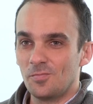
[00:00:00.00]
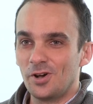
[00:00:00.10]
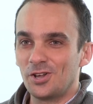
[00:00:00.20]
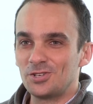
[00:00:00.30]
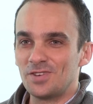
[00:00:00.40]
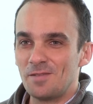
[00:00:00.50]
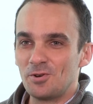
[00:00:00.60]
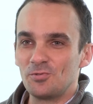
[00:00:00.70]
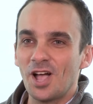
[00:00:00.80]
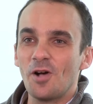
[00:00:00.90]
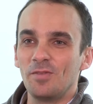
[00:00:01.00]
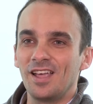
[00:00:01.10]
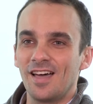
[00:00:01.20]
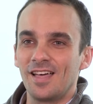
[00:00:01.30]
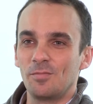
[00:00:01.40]
Bueno, es una pregunta
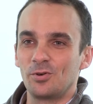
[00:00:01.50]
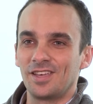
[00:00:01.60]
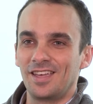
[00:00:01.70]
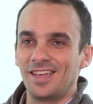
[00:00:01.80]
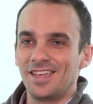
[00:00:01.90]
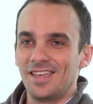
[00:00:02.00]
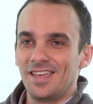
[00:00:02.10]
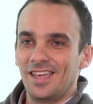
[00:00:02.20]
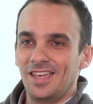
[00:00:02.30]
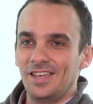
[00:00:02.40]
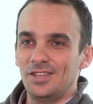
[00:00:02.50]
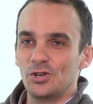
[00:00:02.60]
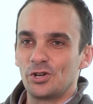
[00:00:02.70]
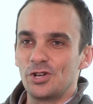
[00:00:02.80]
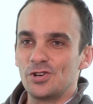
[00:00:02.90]
complicada porque eh,
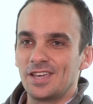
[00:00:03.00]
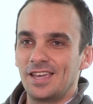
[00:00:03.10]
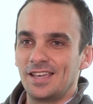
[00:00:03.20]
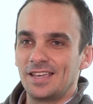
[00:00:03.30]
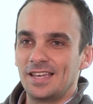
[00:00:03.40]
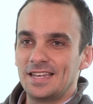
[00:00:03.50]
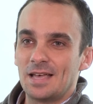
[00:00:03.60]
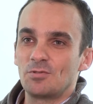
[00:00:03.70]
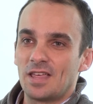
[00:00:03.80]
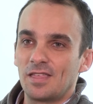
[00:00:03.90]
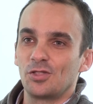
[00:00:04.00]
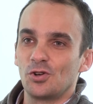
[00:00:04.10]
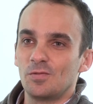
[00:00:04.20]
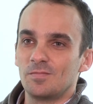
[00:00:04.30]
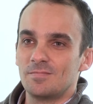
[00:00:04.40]
yo creo que estamos
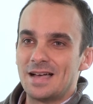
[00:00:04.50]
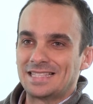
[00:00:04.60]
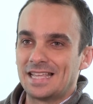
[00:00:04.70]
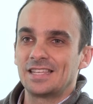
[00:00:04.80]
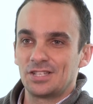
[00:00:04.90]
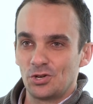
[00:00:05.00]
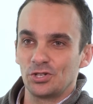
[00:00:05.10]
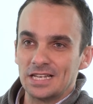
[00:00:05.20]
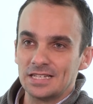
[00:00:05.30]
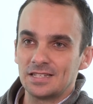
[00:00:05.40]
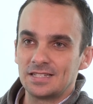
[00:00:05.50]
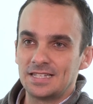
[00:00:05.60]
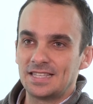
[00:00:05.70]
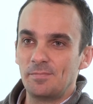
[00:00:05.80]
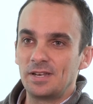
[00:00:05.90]
haciendo bastantes cosas, se
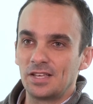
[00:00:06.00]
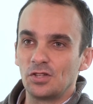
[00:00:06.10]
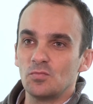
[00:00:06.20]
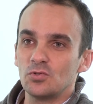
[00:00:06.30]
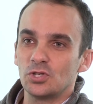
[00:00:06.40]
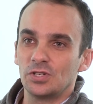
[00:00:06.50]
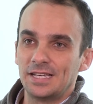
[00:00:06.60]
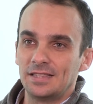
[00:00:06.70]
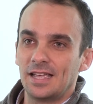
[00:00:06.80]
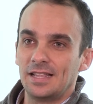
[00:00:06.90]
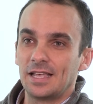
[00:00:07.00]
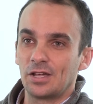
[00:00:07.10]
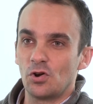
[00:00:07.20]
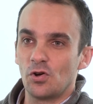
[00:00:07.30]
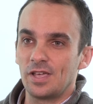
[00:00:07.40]
está invirtiendo mucho en,
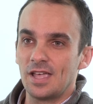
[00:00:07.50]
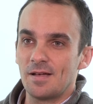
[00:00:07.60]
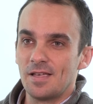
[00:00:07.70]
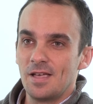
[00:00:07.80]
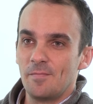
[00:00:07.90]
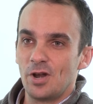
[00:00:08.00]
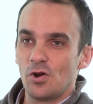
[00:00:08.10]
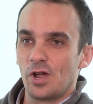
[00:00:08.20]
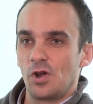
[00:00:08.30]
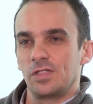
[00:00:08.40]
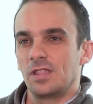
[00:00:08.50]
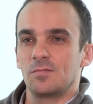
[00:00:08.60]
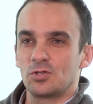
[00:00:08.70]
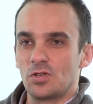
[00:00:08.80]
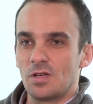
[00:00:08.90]
tecnología, pero lo que no
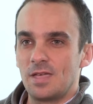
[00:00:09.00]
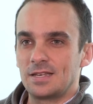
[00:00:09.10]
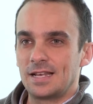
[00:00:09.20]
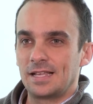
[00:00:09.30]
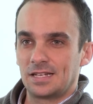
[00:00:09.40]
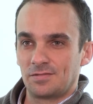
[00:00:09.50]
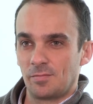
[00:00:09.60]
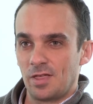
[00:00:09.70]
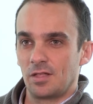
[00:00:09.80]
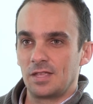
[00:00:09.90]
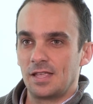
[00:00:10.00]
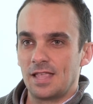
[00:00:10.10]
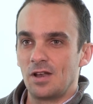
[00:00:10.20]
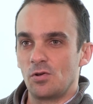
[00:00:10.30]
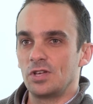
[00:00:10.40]
entendemos todavía es que la transformación
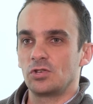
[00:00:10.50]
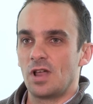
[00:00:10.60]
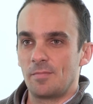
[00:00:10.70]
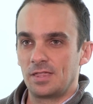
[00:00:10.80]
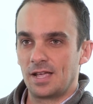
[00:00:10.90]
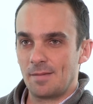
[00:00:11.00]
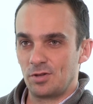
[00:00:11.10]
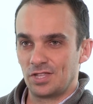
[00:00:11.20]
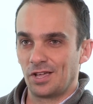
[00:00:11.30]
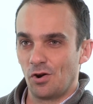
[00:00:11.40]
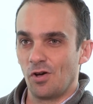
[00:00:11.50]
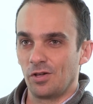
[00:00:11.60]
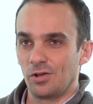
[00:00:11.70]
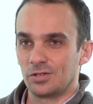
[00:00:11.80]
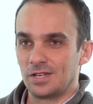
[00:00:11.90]
digital no es solamente cambios
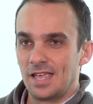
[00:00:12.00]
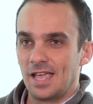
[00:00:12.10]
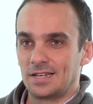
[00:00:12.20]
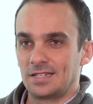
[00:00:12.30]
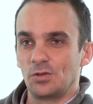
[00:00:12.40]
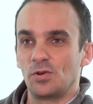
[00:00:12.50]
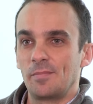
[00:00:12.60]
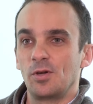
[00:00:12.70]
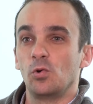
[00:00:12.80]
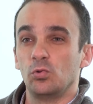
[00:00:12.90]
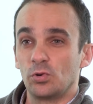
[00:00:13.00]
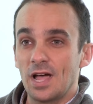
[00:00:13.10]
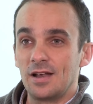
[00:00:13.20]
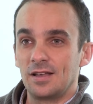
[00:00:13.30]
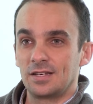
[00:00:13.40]
tecnológicos. Existe un cambio
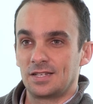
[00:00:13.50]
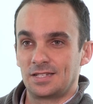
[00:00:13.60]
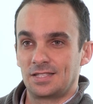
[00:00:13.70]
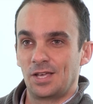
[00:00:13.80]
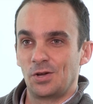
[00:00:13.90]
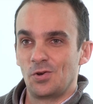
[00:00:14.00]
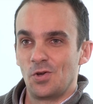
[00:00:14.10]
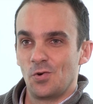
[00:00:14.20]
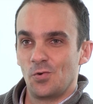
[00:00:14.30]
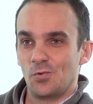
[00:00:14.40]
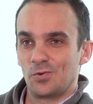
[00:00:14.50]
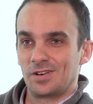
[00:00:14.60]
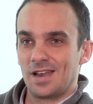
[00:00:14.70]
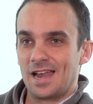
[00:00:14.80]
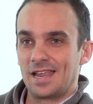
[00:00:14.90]
cultural, existe
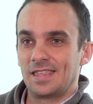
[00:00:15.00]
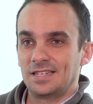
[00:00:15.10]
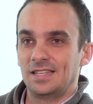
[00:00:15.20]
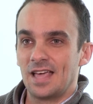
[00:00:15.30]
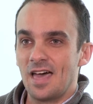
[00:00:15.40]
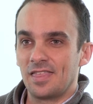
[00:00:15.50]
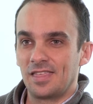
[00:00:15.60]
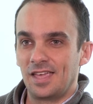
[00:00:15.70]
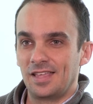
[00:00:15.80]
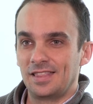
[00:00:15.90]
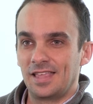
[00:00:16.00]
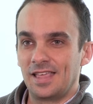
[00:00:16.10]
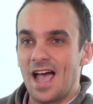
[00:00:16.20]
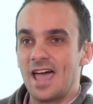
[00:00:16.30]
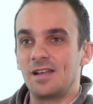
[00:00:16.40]
una necesidad de,
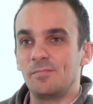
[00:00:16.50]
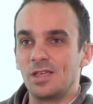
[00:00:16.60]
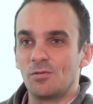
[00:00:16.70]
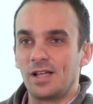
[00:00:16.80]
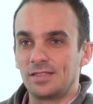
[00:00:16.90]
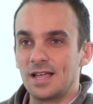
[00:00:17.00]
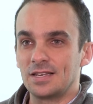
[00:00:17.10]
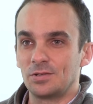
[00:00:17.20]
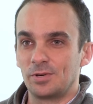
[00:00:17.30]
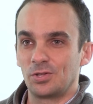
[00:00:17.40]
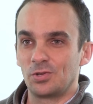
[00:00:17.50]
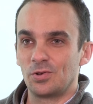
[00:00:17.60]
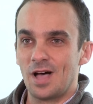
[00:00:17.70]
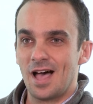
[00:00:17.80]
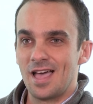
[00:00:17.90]
dejar el miedo atrás, sobre
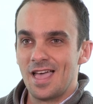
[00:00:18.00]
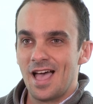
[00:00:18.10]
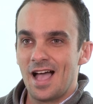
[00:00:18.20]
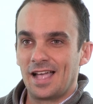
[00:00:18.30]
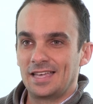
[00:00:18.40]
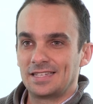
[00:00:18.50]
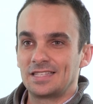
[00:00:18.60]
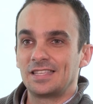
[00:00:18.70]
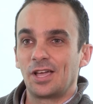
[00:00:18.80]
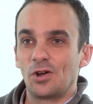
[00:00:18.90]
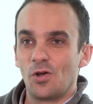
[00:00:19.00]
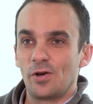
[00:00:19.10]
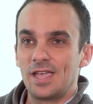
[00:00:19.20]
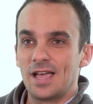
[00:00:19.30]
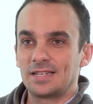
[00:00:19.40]
todo a, a, que esas
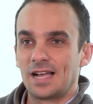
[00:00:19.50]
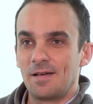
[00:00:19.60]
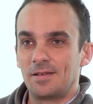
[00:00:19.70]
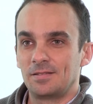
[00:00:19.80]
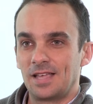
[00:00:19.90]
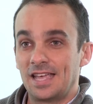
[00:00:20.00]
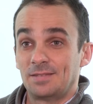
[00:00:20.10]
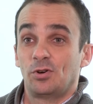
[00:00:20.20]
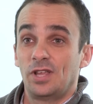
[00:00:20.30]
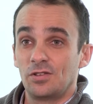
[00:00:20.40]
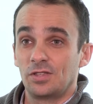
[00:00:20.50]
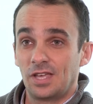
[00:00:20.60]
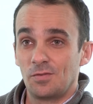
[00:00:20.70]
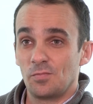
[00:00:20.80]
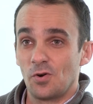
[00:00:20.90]
tecnologías acaben
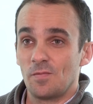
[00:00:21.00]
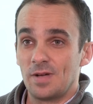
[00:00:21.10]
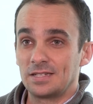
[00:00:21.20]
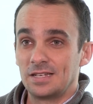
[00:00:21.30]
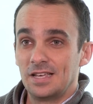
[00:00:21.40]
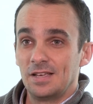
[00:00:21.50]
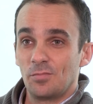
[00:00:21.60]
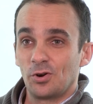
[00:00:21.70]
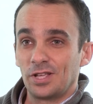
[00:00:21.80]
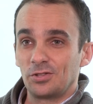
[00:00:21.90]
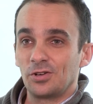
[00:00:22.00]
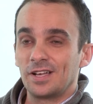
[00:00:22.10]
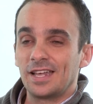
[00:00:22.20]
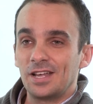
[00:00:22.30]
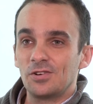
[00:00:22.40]
exponiéndote un poco más. Por lo tanto,
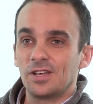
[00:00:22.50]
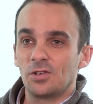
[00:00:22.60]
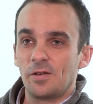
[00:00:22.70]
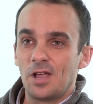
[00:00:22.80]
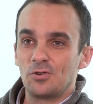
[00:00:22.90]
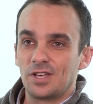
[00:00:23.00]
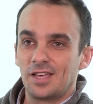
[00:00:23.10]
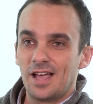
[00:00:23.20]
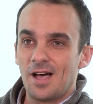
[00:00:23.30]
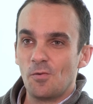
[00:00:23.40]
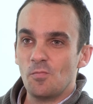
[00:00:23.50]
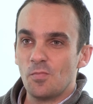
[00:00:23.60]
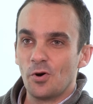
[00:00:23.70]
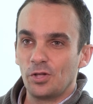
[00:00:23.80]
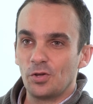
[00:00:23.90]
creo que todavía nos queda un
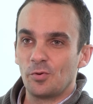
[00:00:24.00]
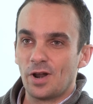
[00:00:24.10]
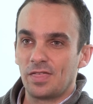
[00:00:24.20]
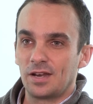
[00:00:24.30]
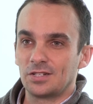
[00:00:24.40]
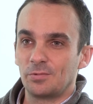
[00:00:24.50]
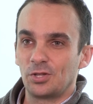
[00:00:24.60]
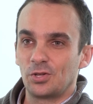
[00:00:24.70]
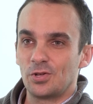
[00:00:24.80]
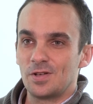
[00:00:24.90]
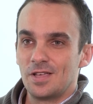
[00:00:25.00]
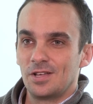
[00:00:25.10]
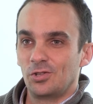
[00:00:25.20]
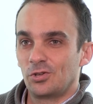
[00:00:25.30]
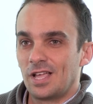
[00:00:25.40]
poquito por hacer, sobre todo
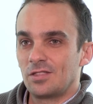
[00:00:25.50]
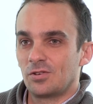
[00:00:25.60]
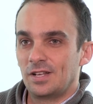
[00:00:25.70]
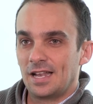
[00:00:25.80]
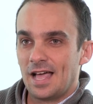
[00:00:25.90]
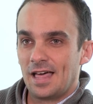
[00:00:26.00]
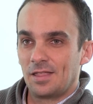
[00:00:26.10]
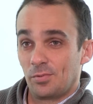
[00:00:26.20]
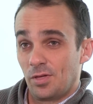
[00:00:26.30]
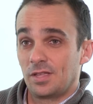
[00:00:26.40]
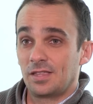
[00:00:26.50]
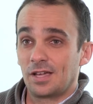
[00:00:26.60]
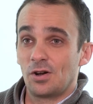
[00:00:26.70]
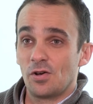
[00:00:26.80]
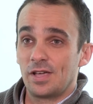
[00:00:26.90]
no tanto en la adopción de
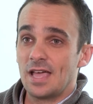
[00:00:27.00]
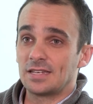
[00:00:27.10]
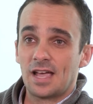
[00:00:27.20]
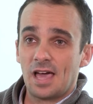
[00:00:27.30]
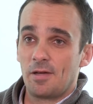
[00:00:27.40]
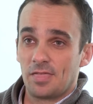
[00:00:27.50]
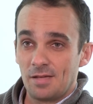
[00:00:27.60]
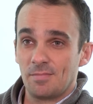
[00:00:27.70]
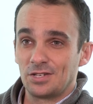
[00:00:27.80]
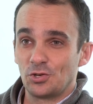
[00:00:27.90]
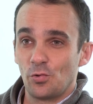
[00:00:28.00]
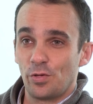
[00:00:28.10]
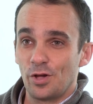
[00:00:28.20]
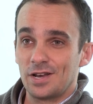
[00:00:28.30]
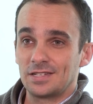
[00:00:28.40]
tecnologías, que cada vez hay más
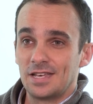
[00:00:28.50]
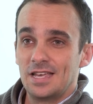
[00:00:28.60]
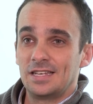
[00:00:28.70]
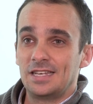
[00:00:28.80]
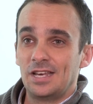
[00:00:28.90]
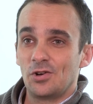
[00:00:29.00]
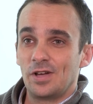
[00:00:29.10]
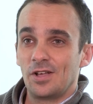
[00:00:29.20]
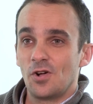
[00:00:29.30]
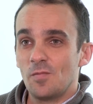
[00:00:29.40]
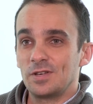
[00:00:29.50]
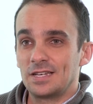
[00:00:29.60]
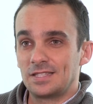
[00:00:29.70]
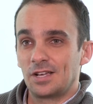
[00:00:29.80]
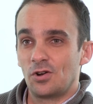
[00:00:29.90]
soluciones, sino en cómo
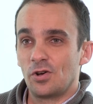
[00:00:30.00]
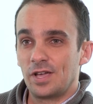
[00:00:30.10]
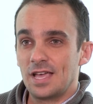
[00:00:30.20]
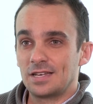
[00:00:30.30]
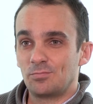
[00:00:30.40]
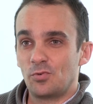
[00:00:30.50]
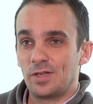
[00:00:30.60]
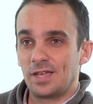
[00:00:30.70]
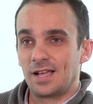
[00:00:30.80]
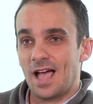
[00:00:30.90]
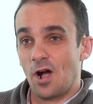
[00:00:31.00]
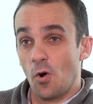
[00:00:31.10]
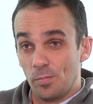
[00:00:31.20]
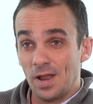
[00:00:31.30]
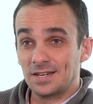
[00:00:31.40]
esas tecnologías pueden
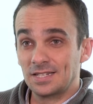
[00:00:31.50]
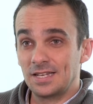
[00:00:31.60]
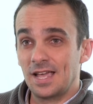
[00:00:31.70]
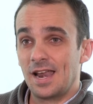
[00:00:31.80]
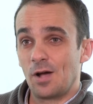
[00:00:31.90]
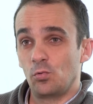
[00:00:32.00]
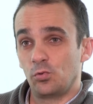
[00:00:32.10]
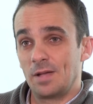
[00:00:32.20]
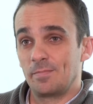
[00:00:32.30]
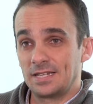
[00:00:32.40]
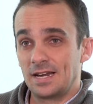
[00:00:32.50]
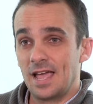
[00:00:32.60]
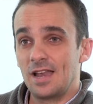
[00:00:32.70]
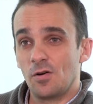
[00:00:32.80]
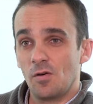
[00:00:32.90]
acoplarse a la cultura
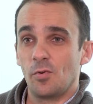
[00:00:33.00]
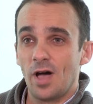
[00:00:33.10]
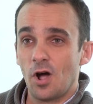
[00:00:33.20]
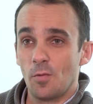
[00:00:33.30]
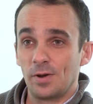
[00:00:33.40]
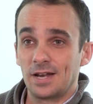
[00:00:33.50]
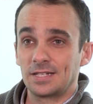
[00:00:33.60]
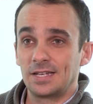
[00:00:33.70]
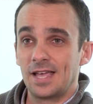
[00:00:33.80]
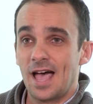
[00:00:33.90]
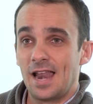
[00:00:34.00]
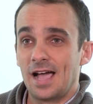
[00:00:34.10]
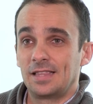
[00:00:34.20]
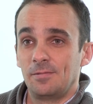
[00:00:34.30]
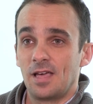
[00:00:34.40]
empresarial y cómo puede acoplarse a la
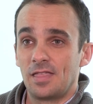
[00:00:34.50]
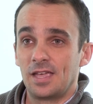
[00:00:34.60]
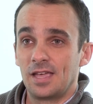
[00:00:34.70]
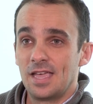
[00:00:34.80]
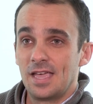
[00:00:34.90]
actividad de